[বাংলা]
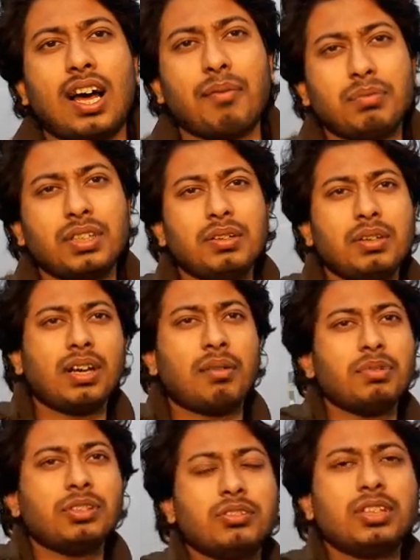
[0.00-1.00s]
আপনি
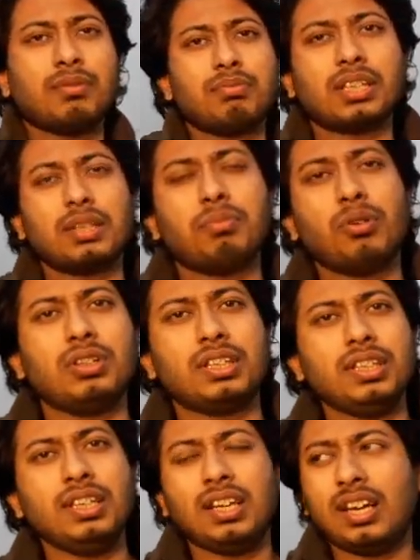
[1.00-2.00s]
আমি যদি আপনাকে বলি
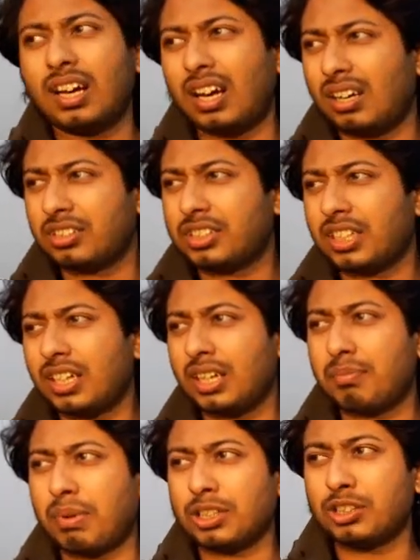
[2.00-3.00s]
হচ্ছে
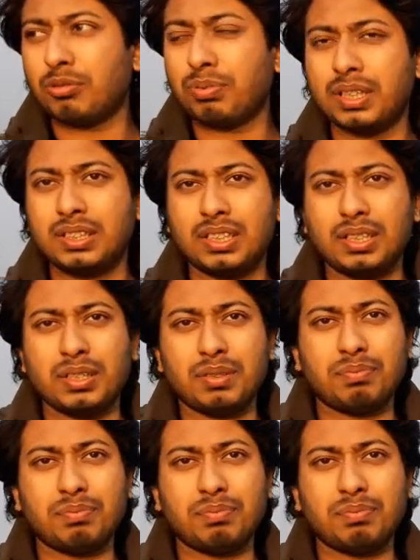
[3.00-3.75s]
বাস্তব ক্ষেত্রে